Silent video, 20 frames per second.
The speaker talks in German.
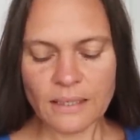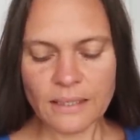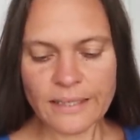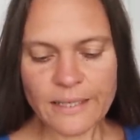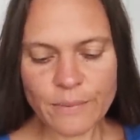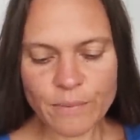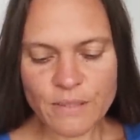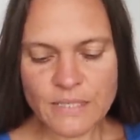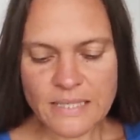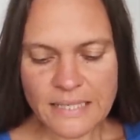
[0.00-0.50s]

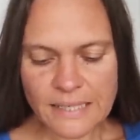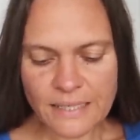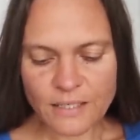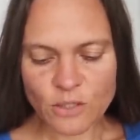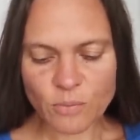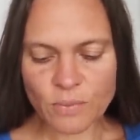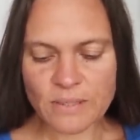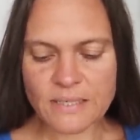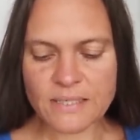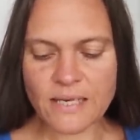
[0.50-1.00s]
Liebe Silke,
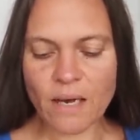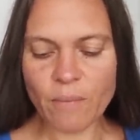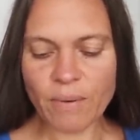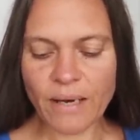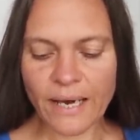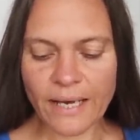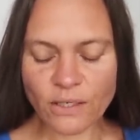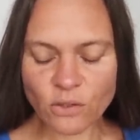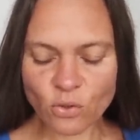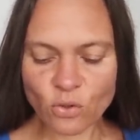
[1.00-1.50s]
ich bin sehr
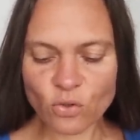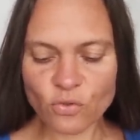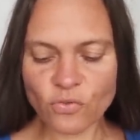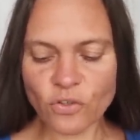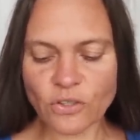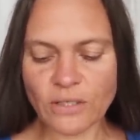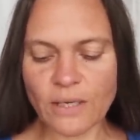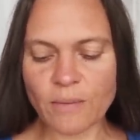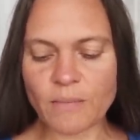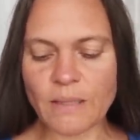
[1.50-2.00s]
beeindruckt
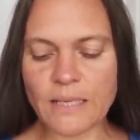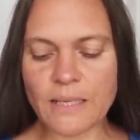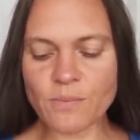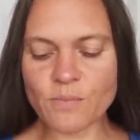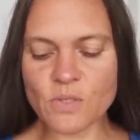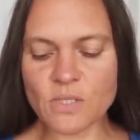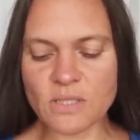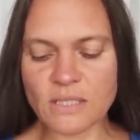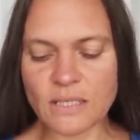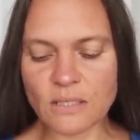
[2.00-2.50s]
von deinem
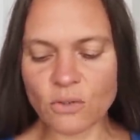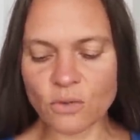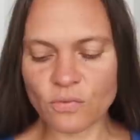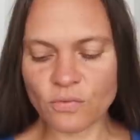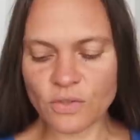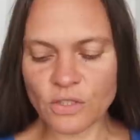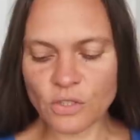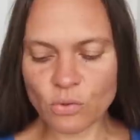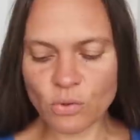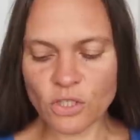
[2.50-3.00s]
Lebensstil
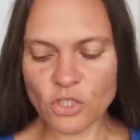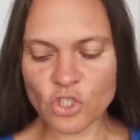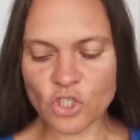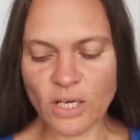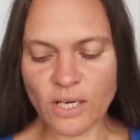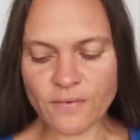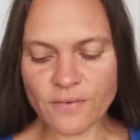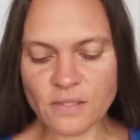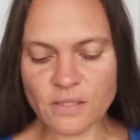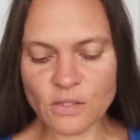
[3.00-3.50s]
und wie du es
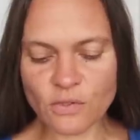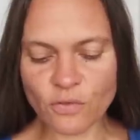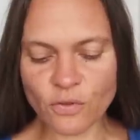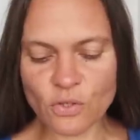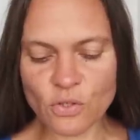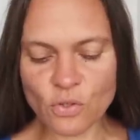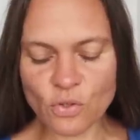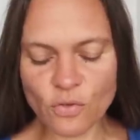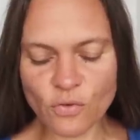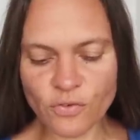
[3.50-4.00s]
schaffst, dich
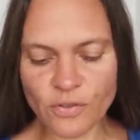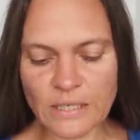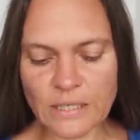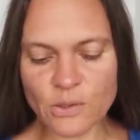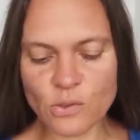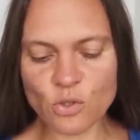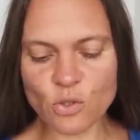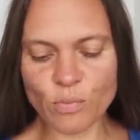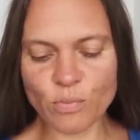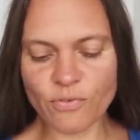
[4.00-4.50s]
von so
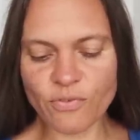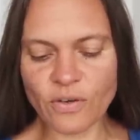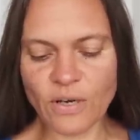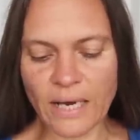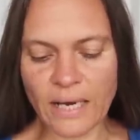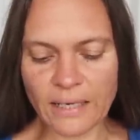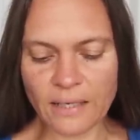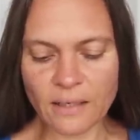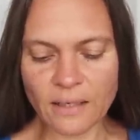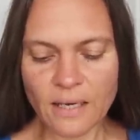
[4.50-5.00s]
vielen zu
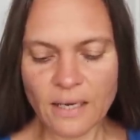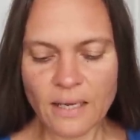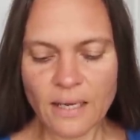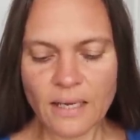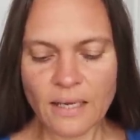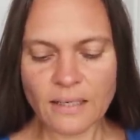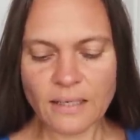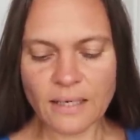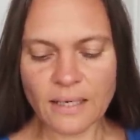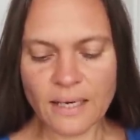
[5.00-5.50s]

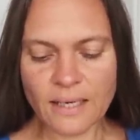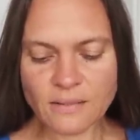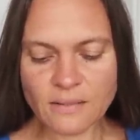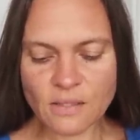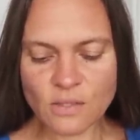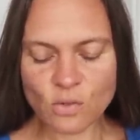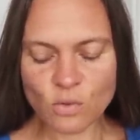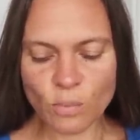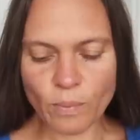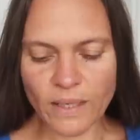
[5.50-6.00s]
befreien. Da kann
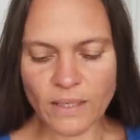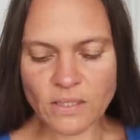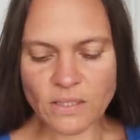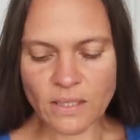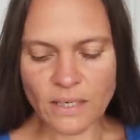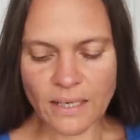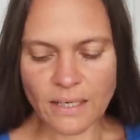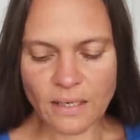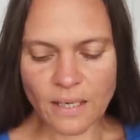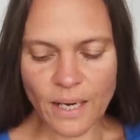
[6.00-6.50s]
sich so
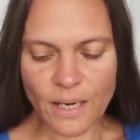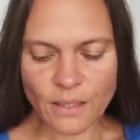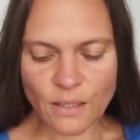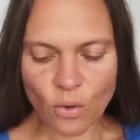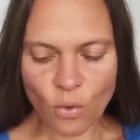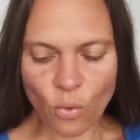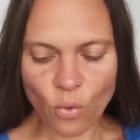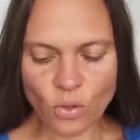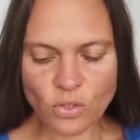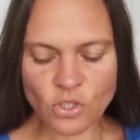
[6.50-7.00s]
manch einer
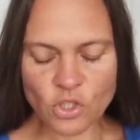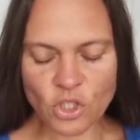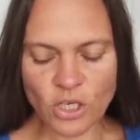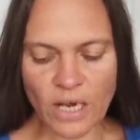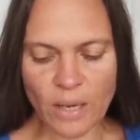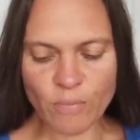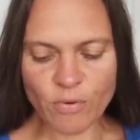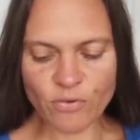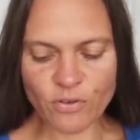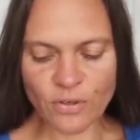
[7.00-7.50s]
eine große
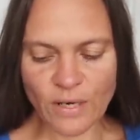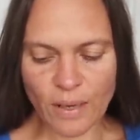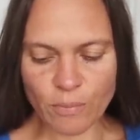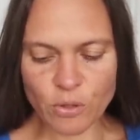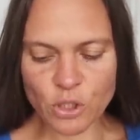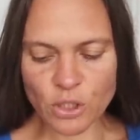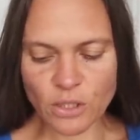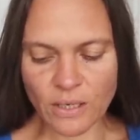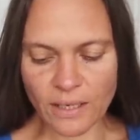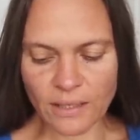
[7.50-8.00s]
Scheibe von
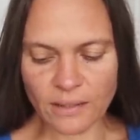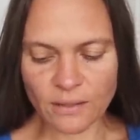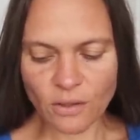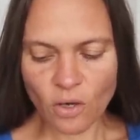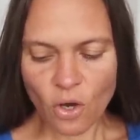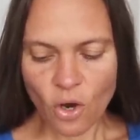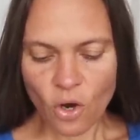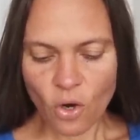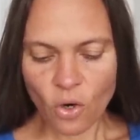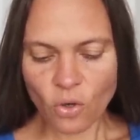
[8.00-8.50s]

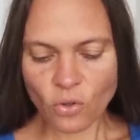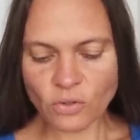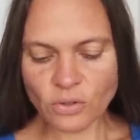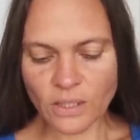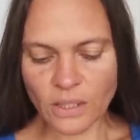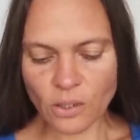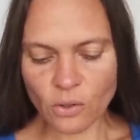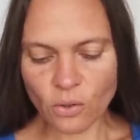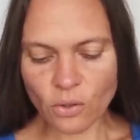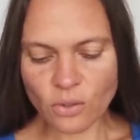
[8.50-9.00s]
abschneiden. Und
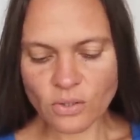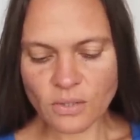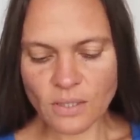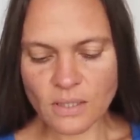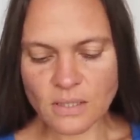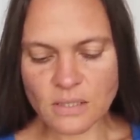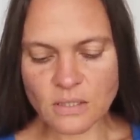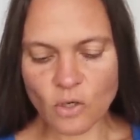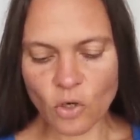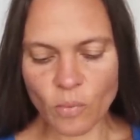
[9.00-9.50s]
ein Glück
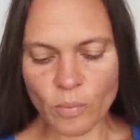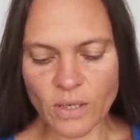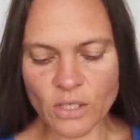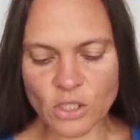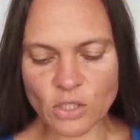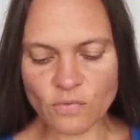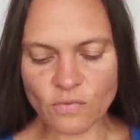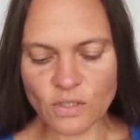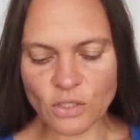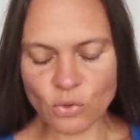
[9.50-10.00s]
setzen auch
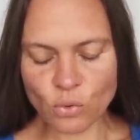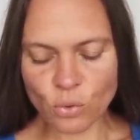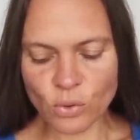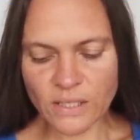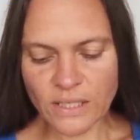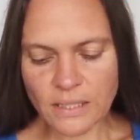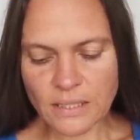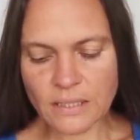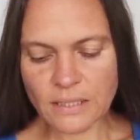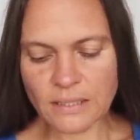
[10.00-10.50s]
Menschen wie du
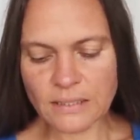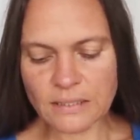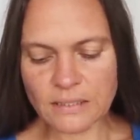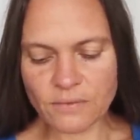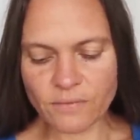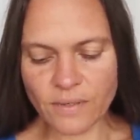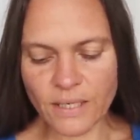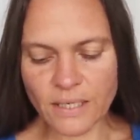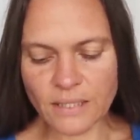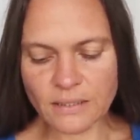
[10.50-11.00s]
Kinder in
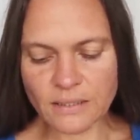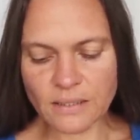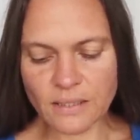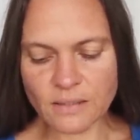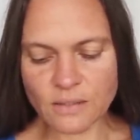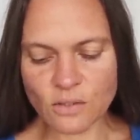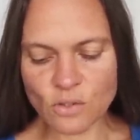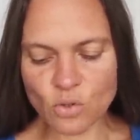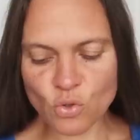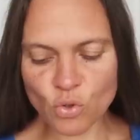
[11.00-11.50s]
die Welt, die
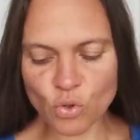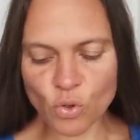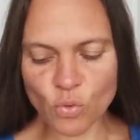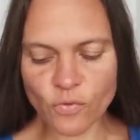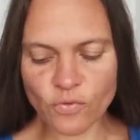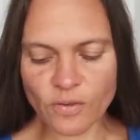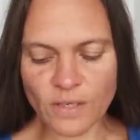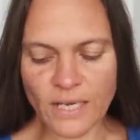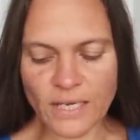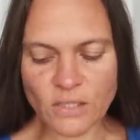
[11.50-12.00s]
das in
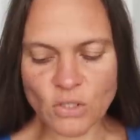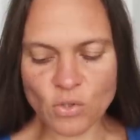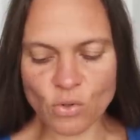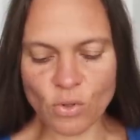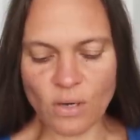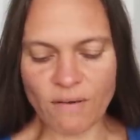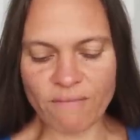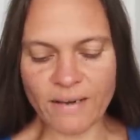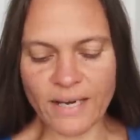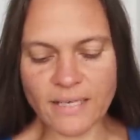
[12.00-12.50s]
Zukunft vielleicht
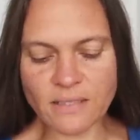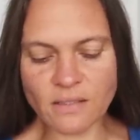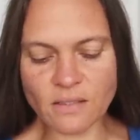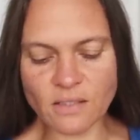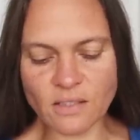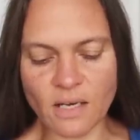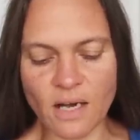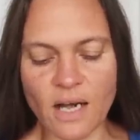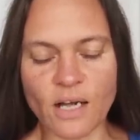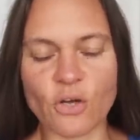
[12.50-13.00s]
sogar
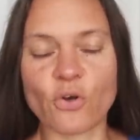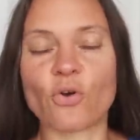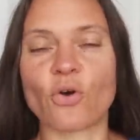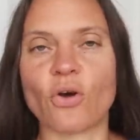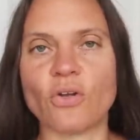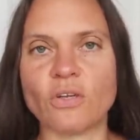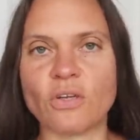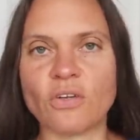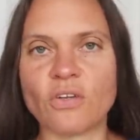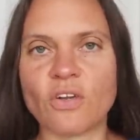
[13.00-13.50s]
weitertragen
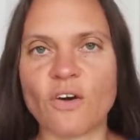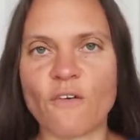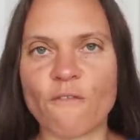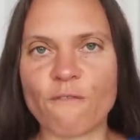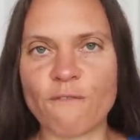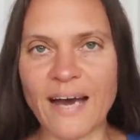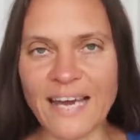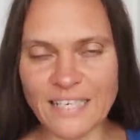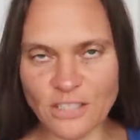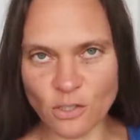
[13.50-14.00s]
können.
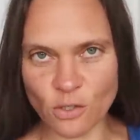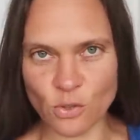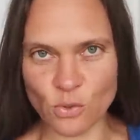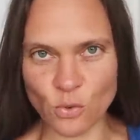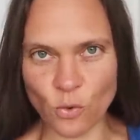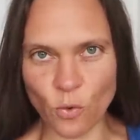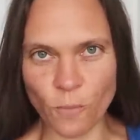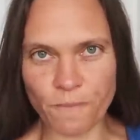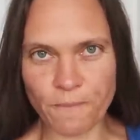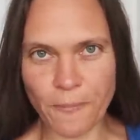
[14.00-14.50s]
Weiter
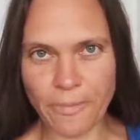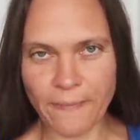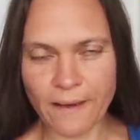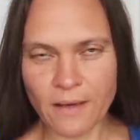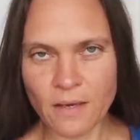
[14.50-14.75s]
so.